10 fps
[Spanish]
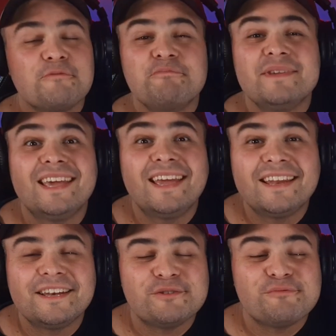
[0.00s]

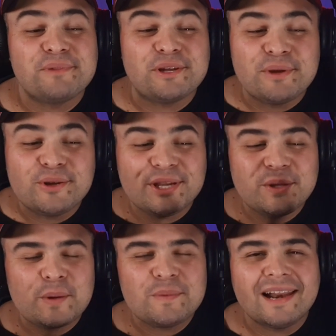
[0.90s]
Bien, primero
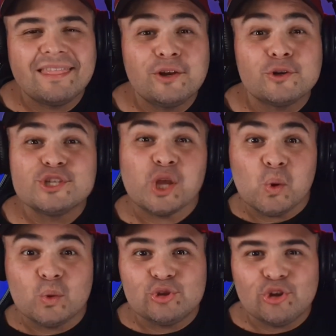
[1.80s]
quiero hablar de lo
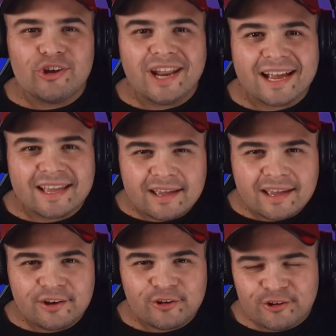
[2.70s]
seductora que
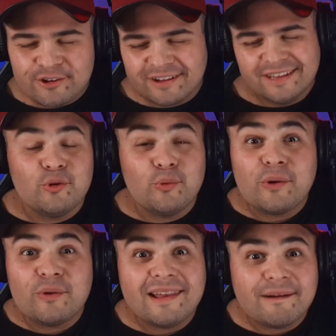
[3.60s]
es, ¿no?
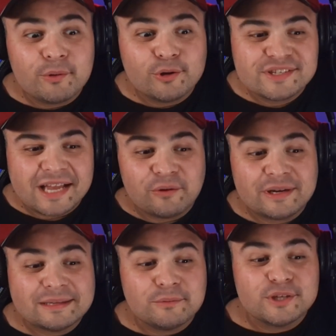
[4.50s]
Luego en la voz, ahora
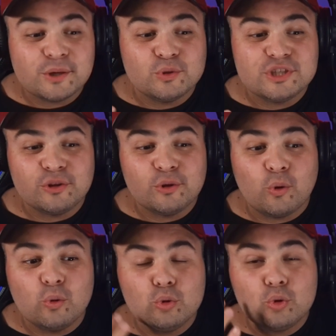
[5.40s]
estamos escuchando
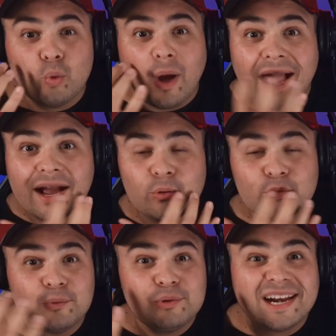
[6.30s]
un tuán,
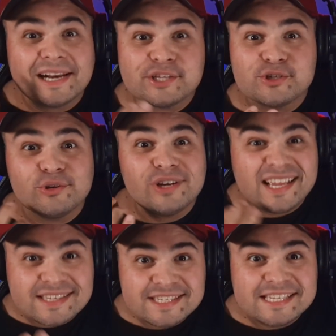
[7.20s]
una
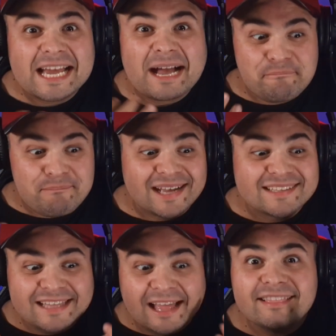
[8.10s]
resonancia
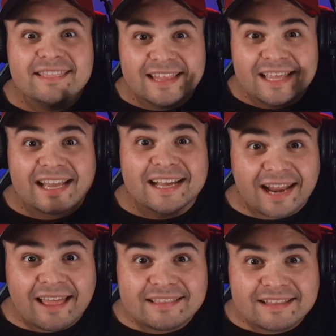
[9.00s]
bastante
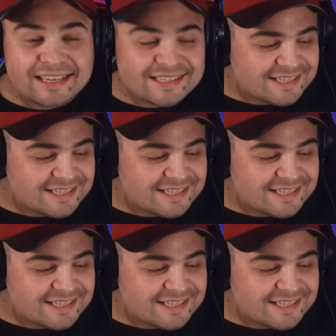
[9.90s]
grande,